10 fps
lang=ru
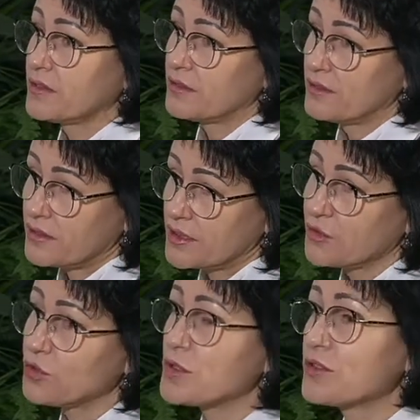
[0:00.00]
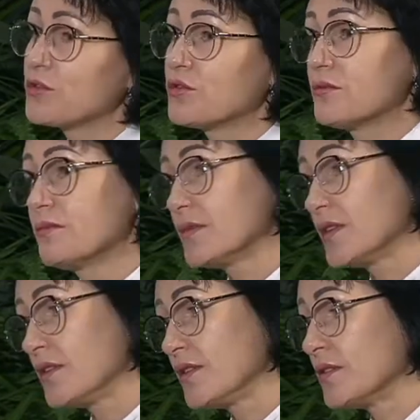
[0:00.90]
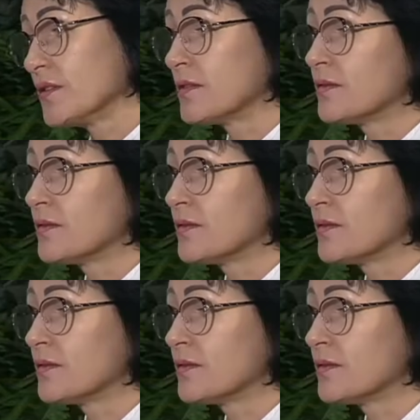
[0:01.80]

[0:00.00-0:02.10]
э, экономить воду или